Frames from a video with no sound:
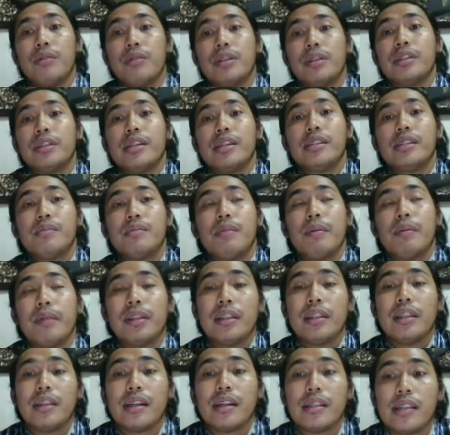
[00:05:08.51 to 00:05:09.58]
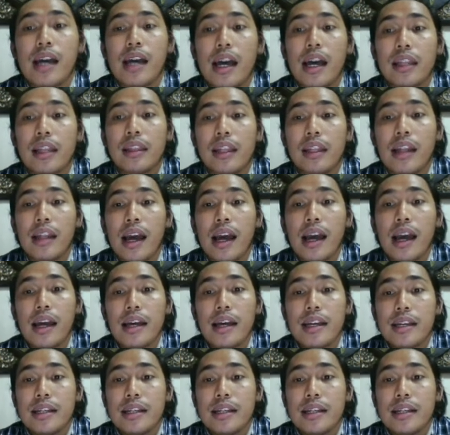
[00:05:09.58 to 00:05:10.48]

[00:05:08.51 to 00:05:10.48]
which is may matitira sa atin na